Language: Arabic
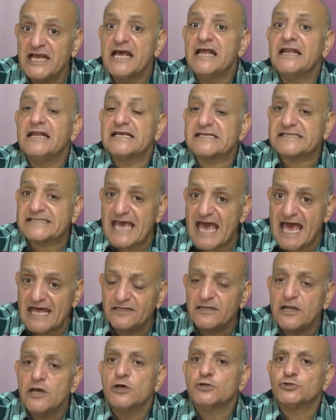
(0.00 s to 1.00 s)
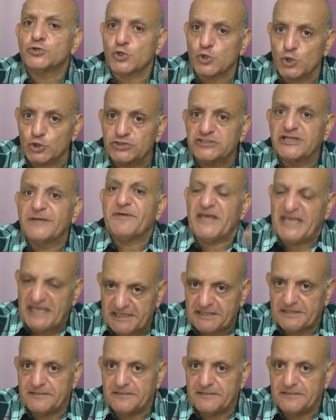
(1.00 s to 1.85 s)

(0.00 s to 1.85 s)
لسان نرد بيه